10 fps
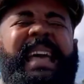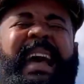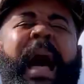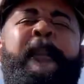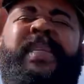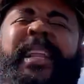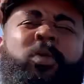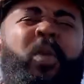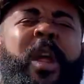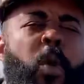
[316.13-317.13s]
Cambia
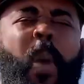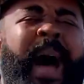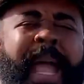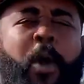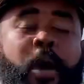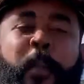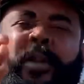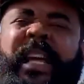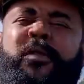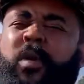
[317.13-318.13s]
tu lenguaje hoy,
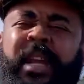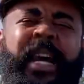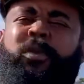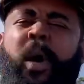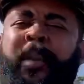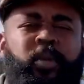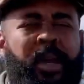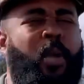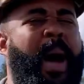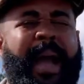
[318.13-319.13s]
porque Dios quiere que tú cambies tu
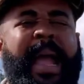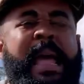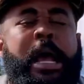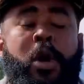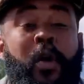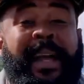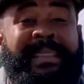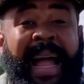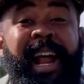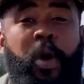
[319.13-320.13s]
lenguaje. Los que
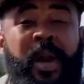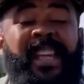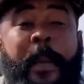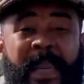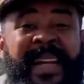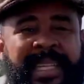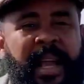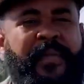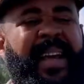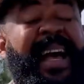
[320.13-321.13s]
están en la orilla piensan en
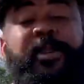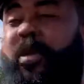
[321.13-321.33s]
fracaso.